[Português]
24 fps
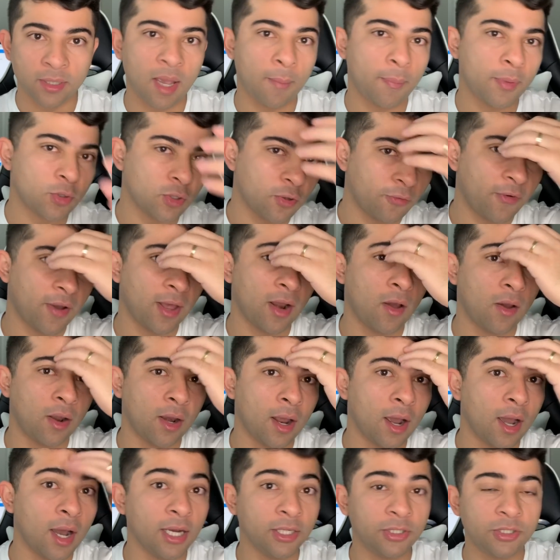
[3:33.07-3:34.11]
E a pessoa fala:
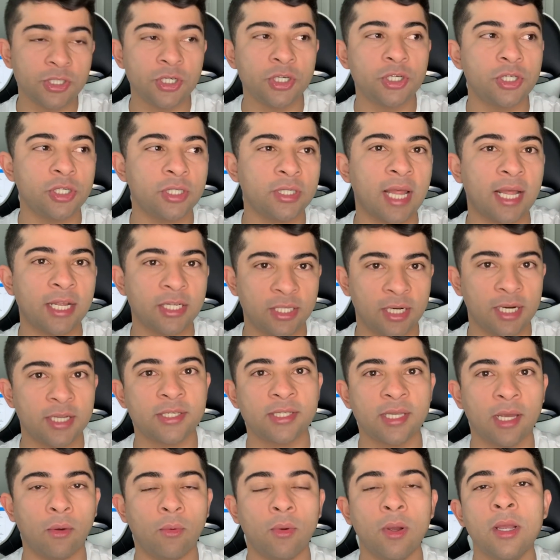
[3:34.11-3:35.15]
"Olha, antes de te dar a
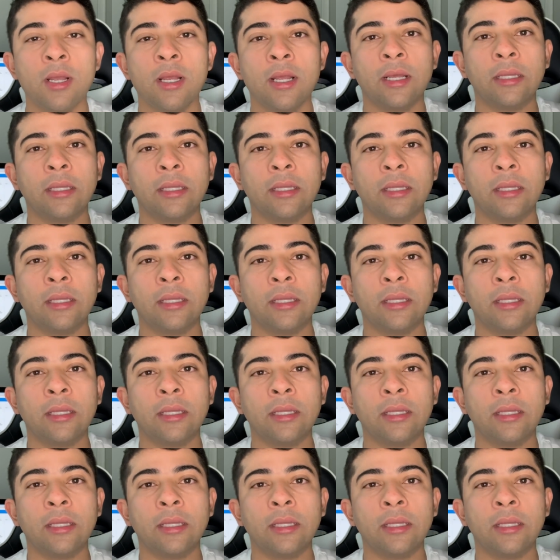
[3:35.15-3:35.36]
direção,